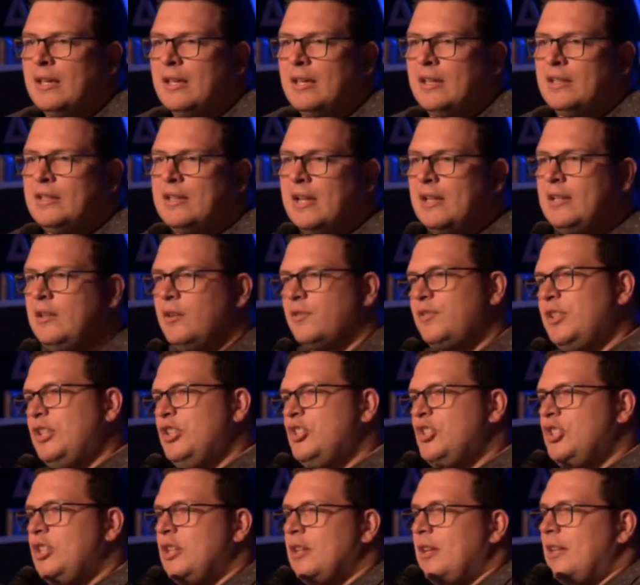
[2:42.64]
E ali eu
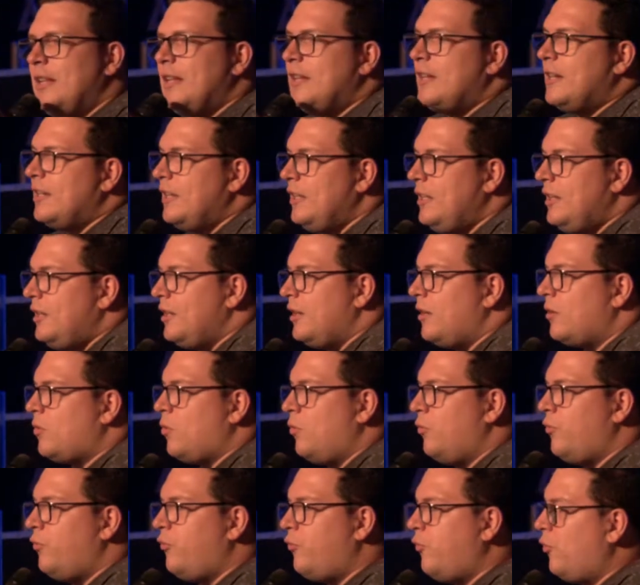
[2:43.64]
sentia alegria,
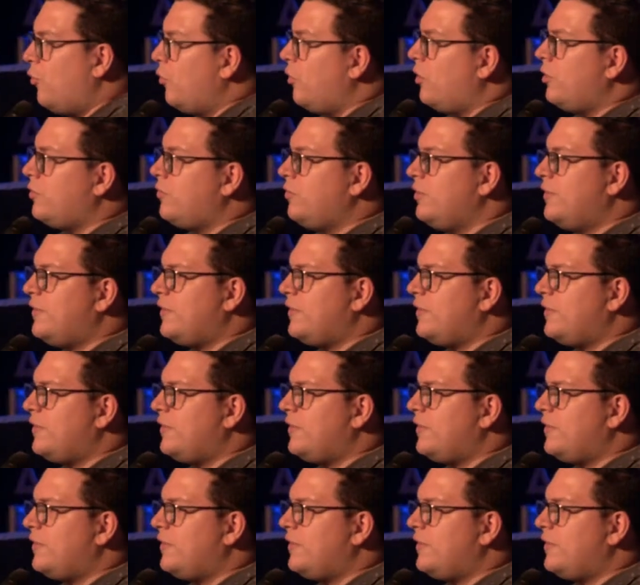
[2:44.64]
conforto,